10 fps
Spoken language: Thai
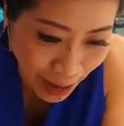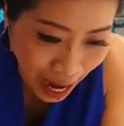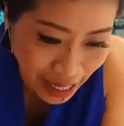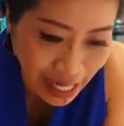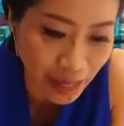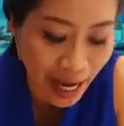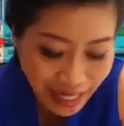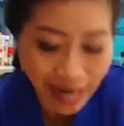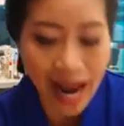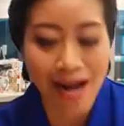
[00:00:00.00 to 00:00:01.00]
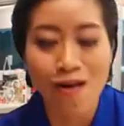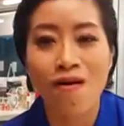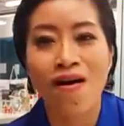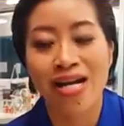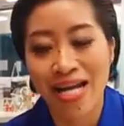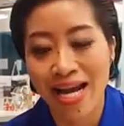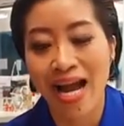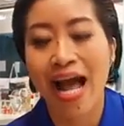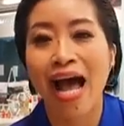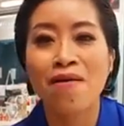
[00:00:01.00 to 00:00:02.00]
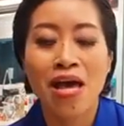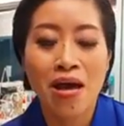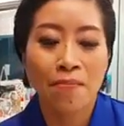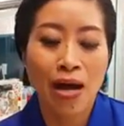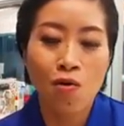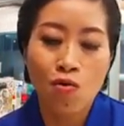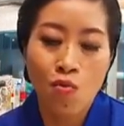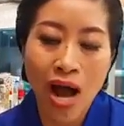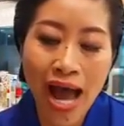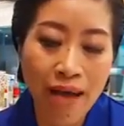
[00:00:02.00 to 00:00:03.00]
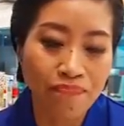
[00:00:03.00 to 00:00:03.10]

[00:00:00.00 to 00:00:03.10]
พักดีพัทรากรเนี่ยนะคะ ปรากฏว่า